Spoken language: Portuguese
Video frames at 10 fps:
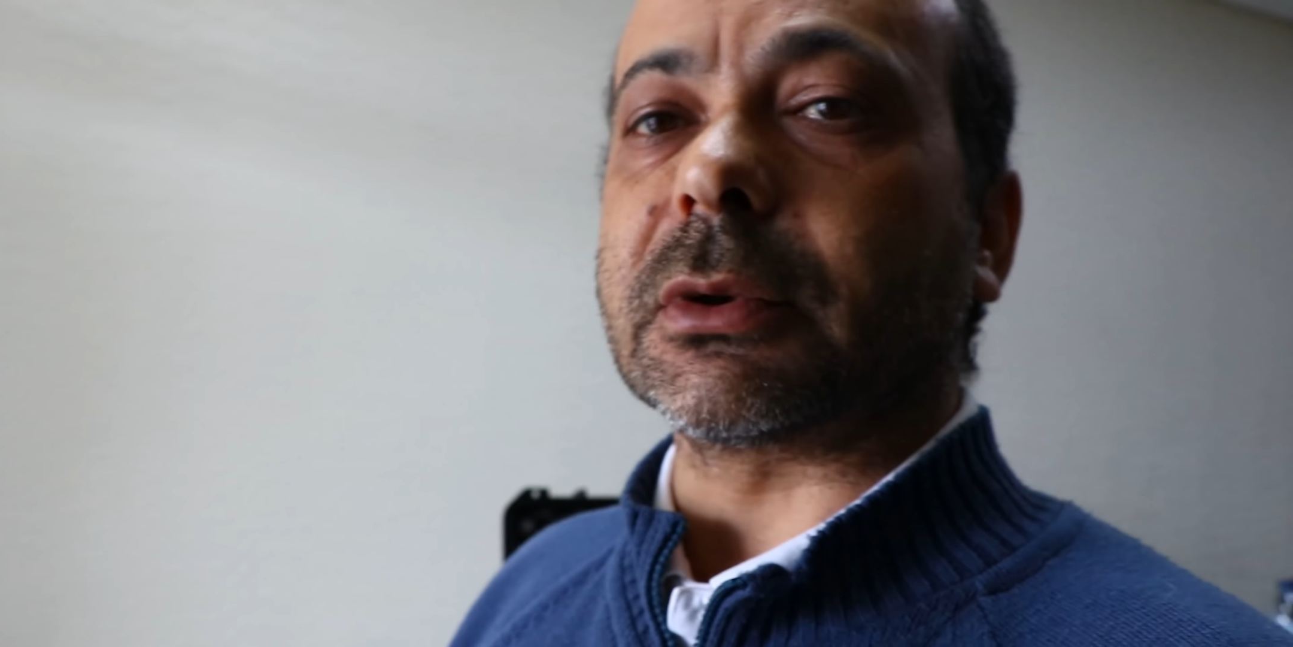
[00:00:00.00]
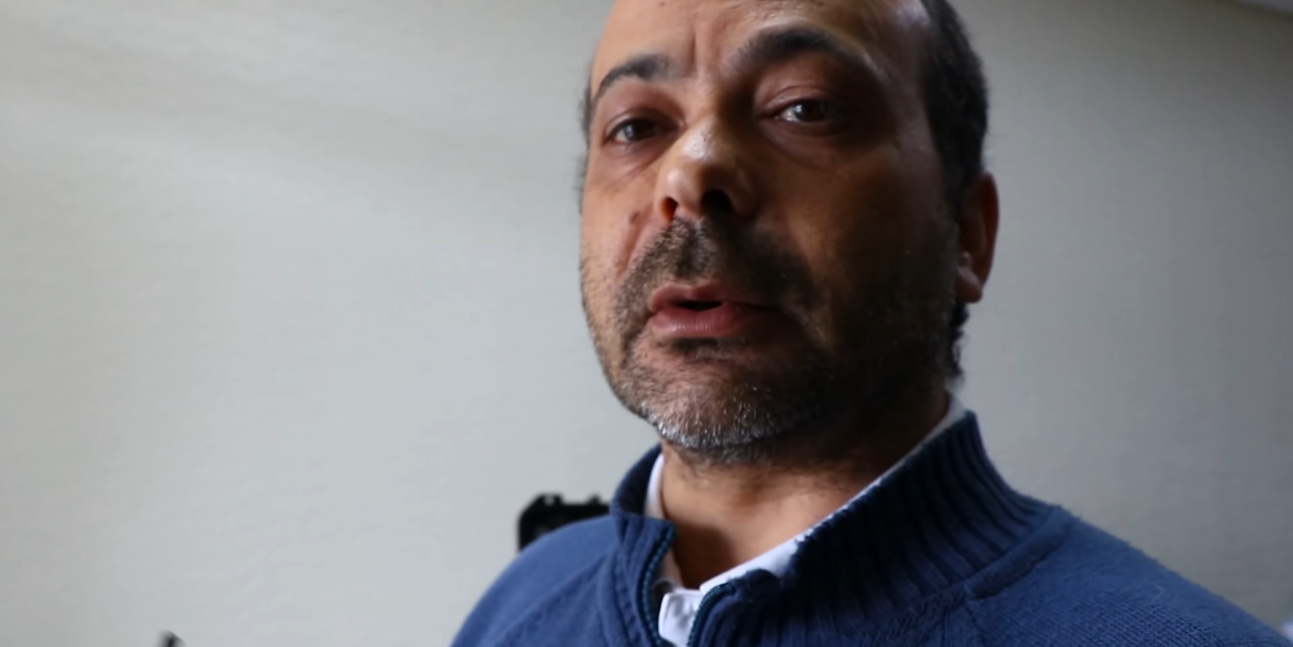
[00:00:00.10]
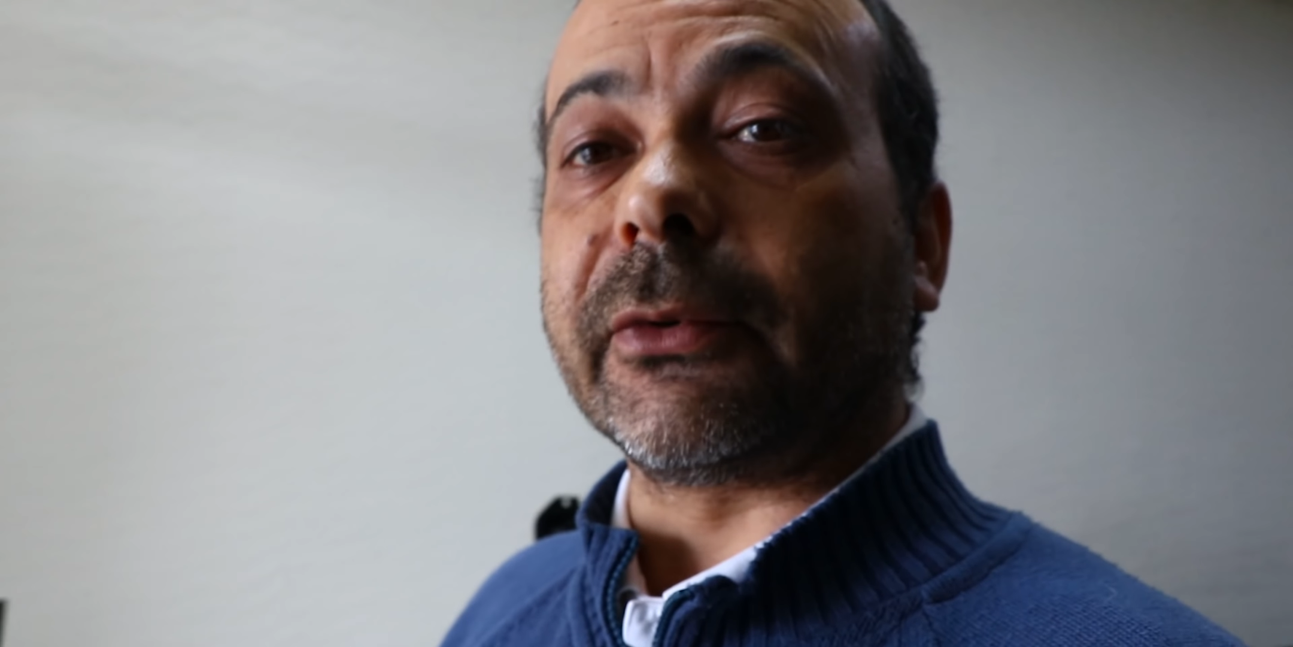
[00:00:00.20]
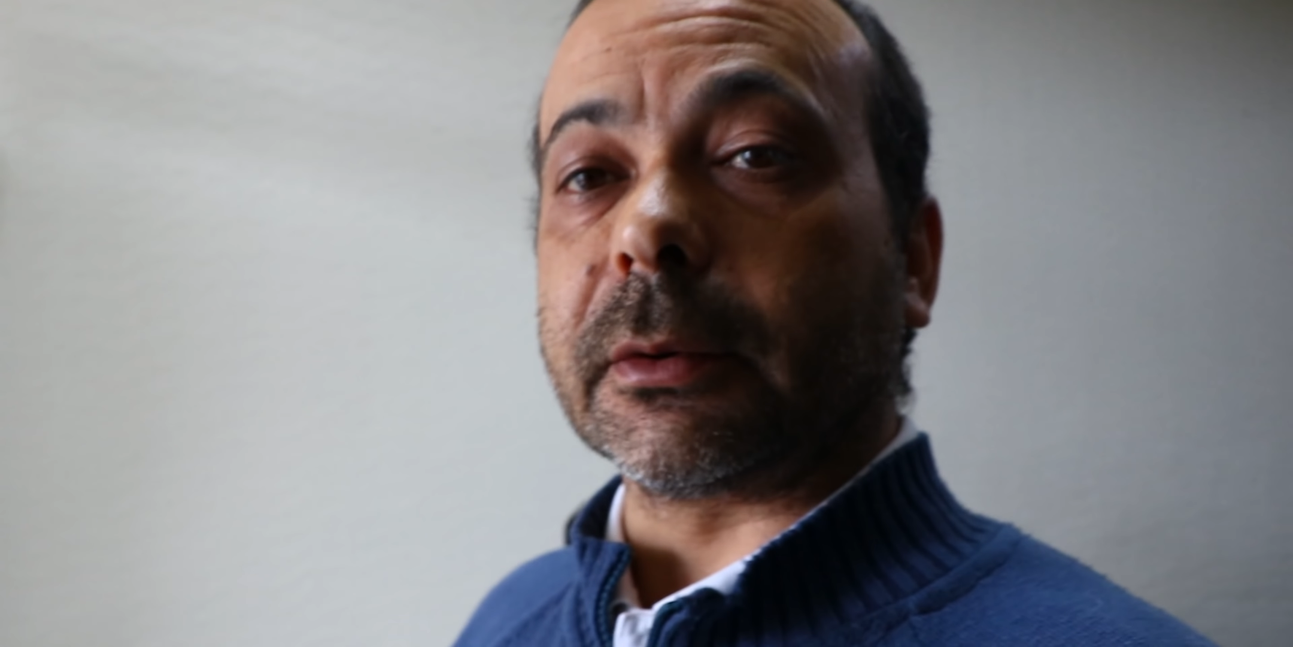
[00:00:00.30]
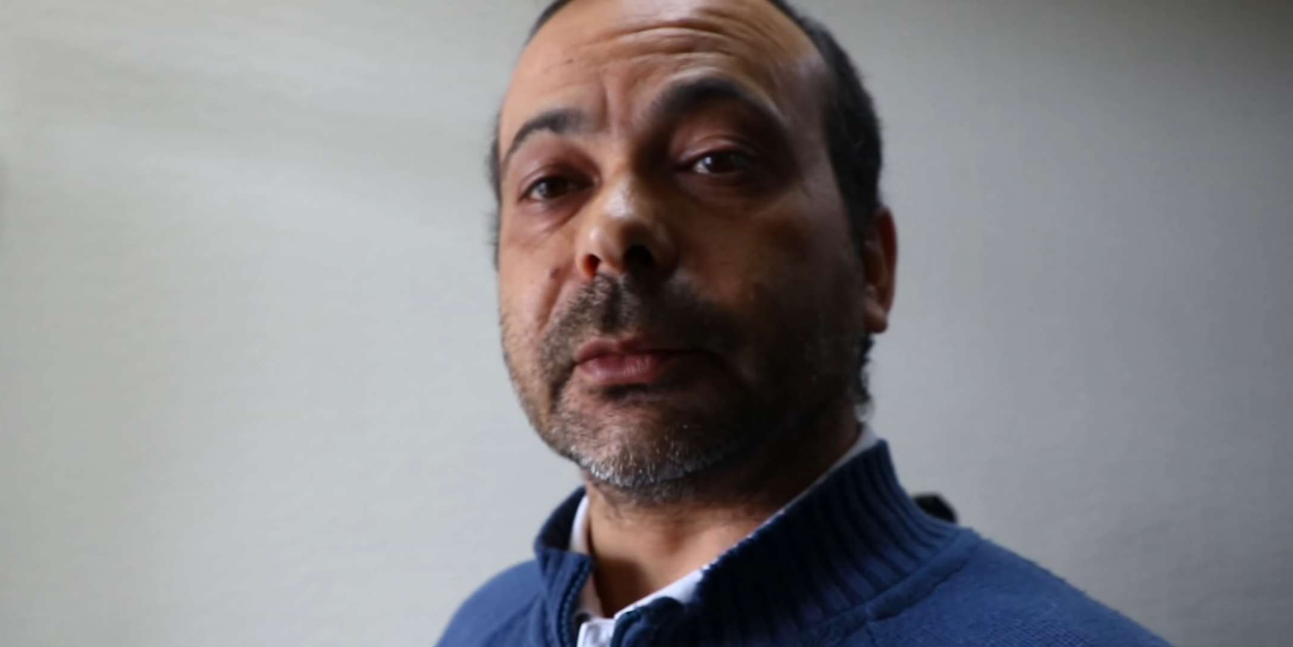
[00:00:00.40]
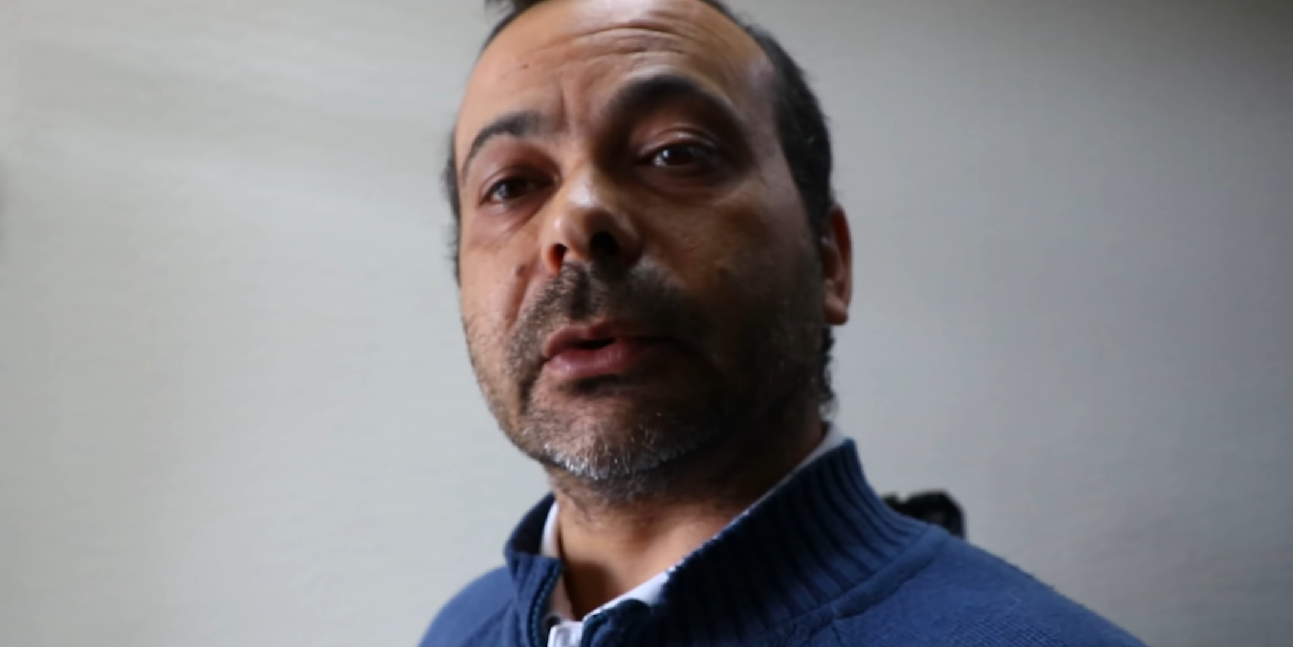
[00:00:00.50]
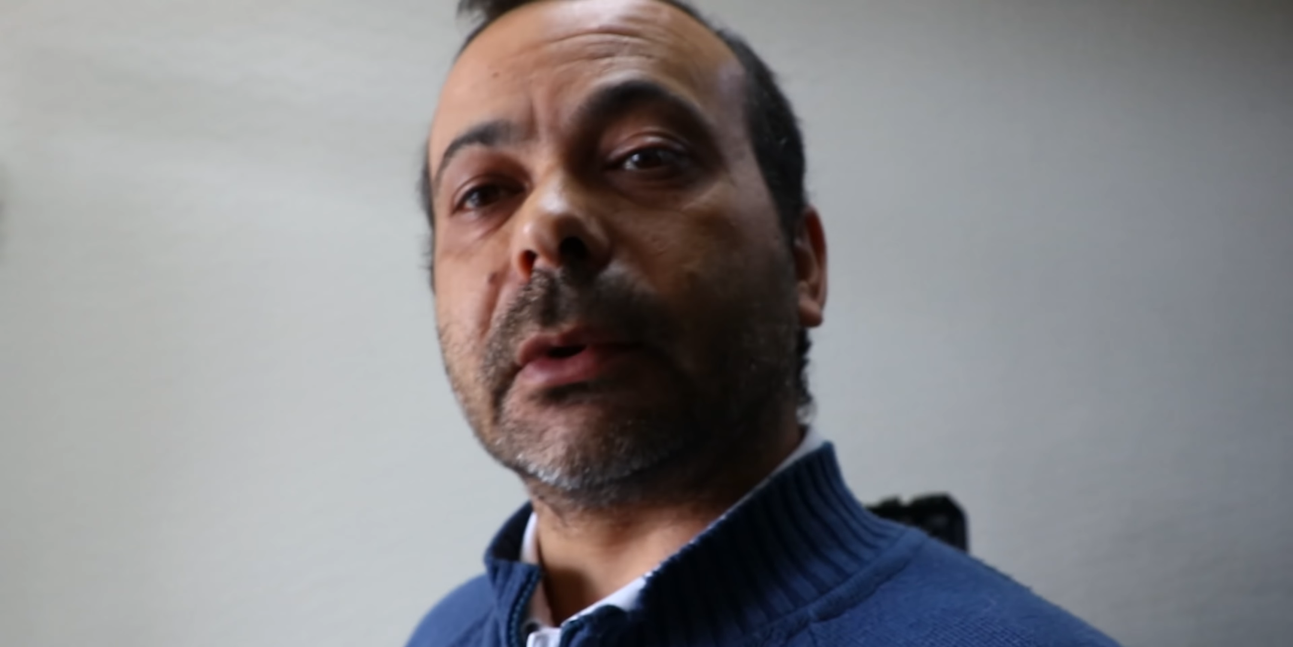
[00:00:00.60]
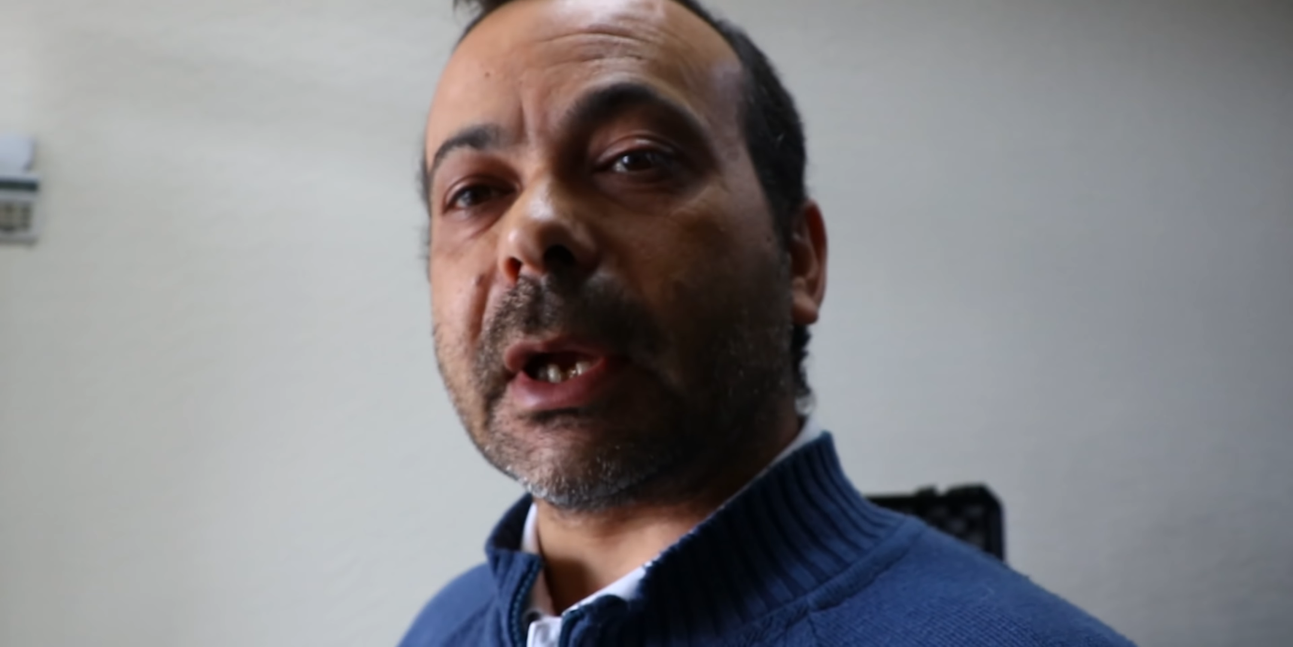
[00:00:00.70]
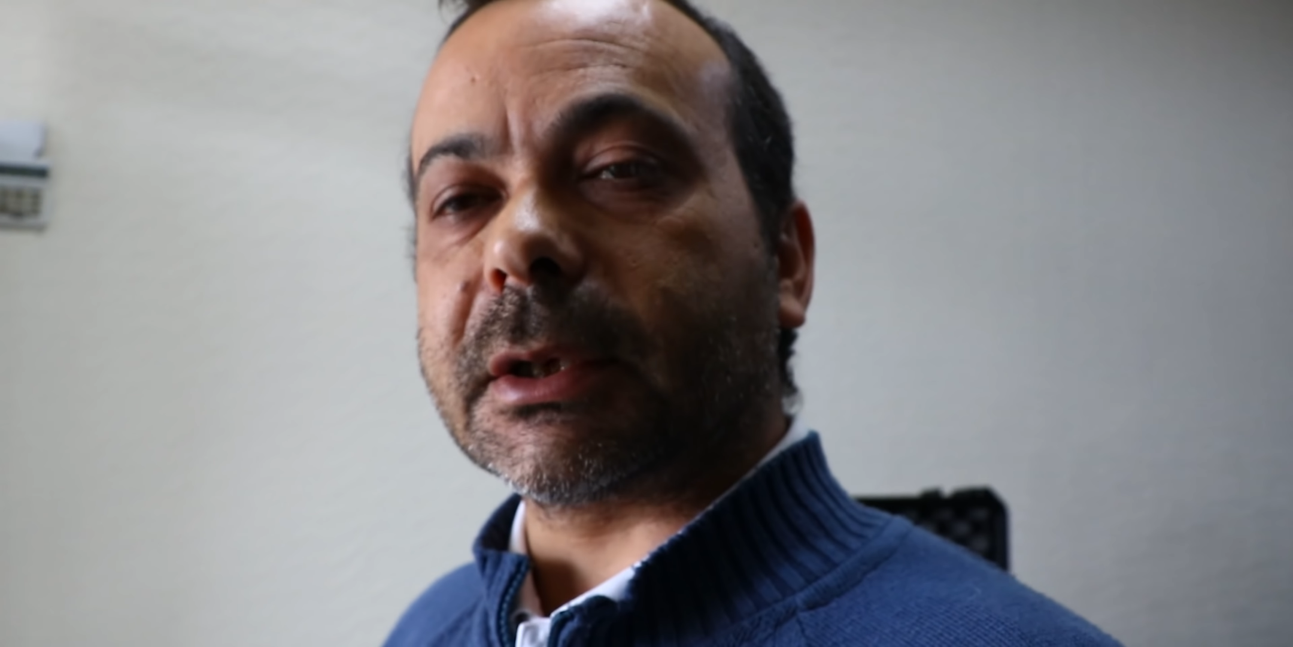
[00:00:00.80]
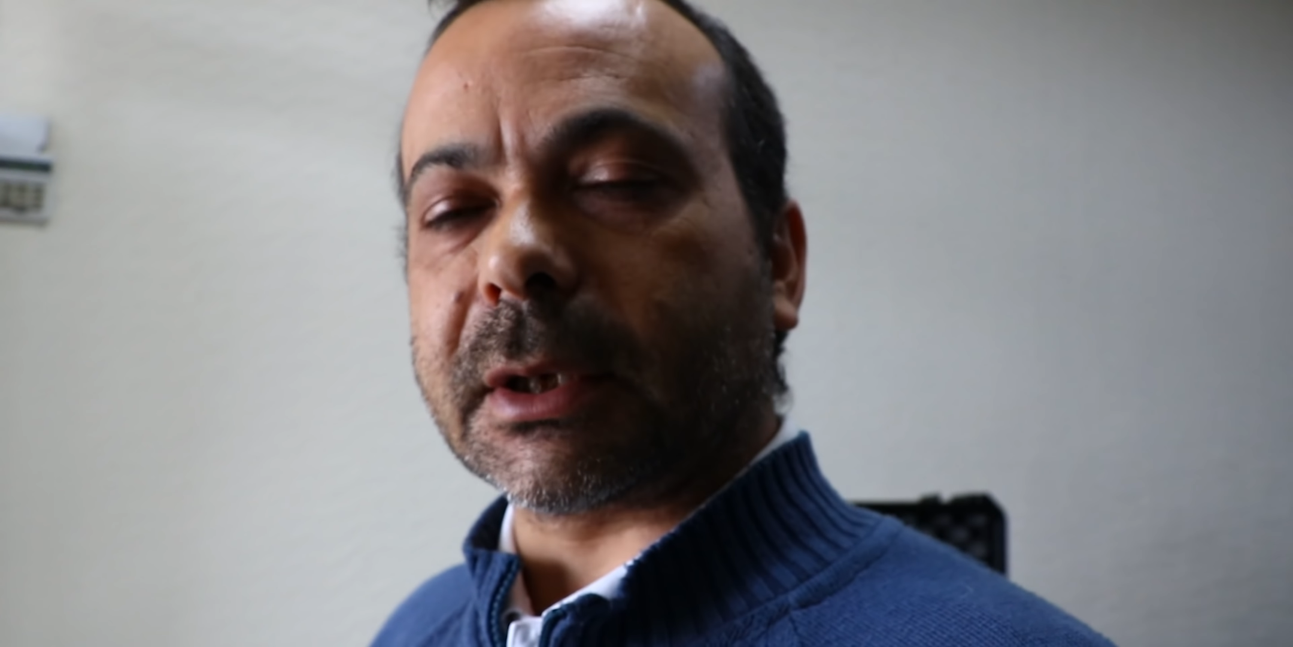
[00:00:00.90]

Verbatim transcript: conforme tu queres,